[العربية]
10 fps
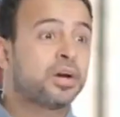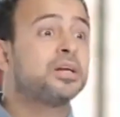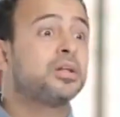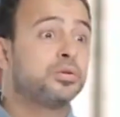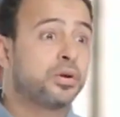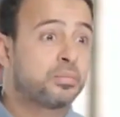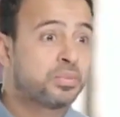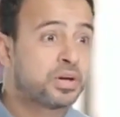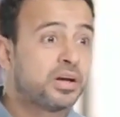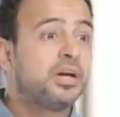درجة أن
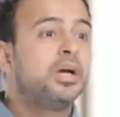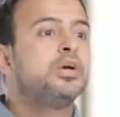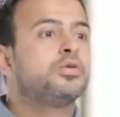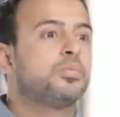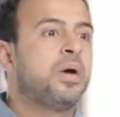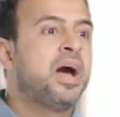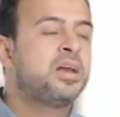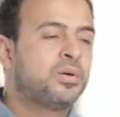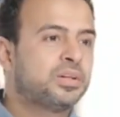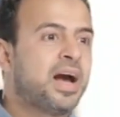ربنا
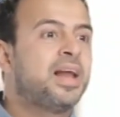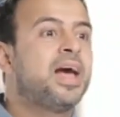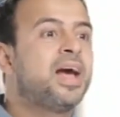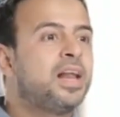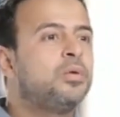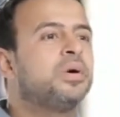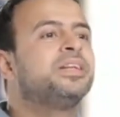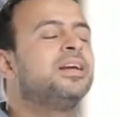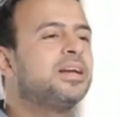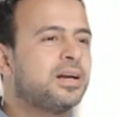سبحانه وتعالى قال
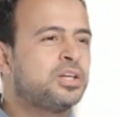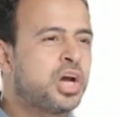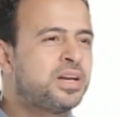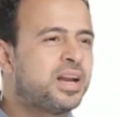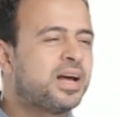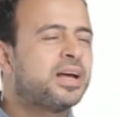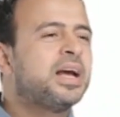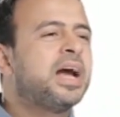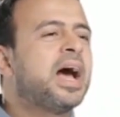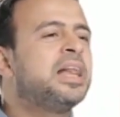وتلك الجنة
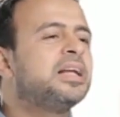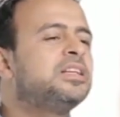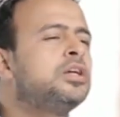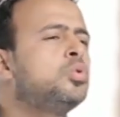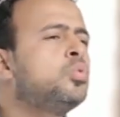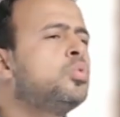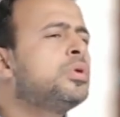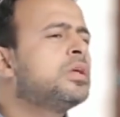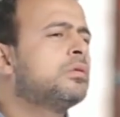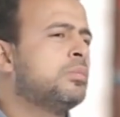التي
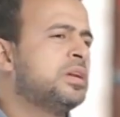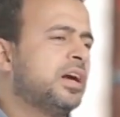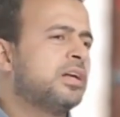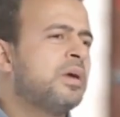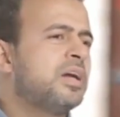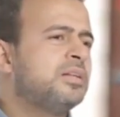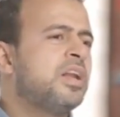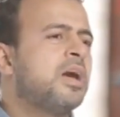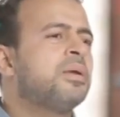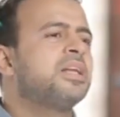نورث من
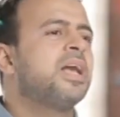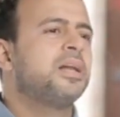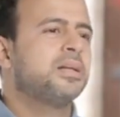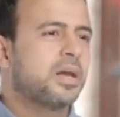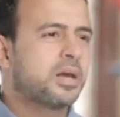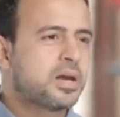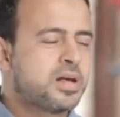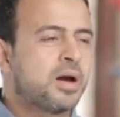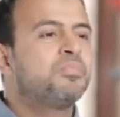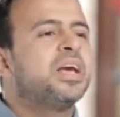عبادنا من كان
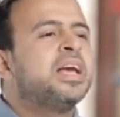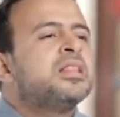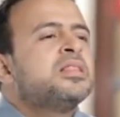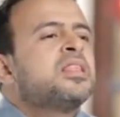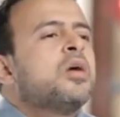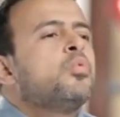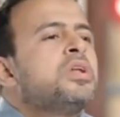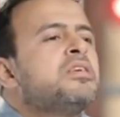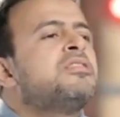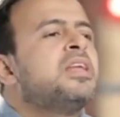تقيا أنت
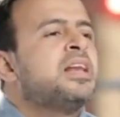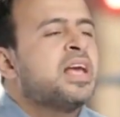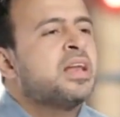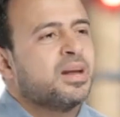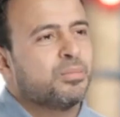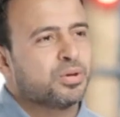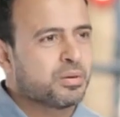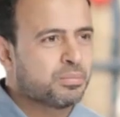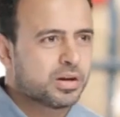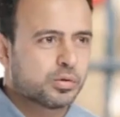ورثت الجنة من
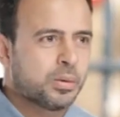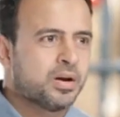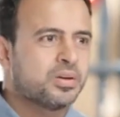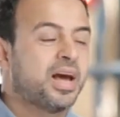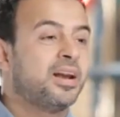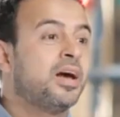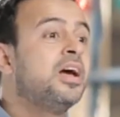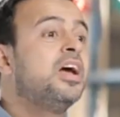ربنا سبحانه وتعالى